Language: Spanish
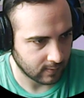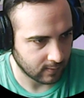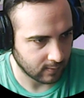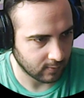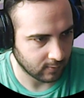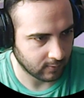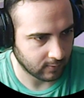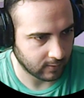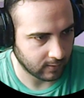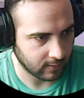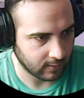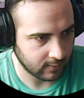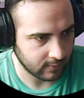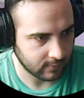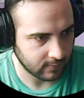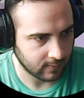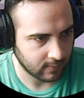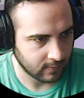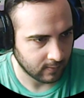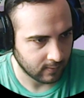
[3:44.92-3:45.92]
Ok.
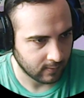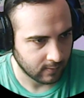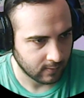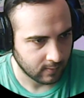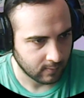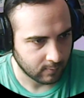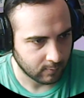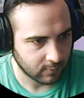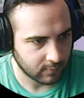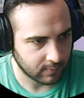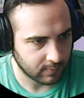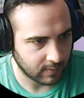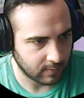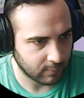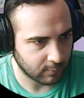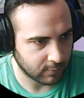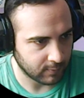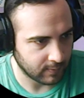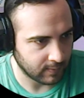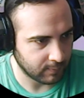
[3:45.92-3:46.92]
Muy bien,
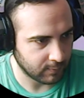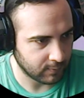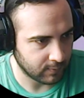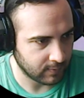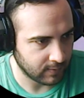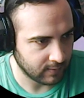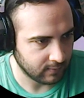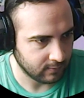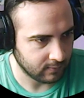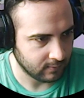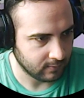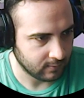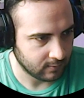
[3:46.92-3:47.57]
muy bien, muy bien.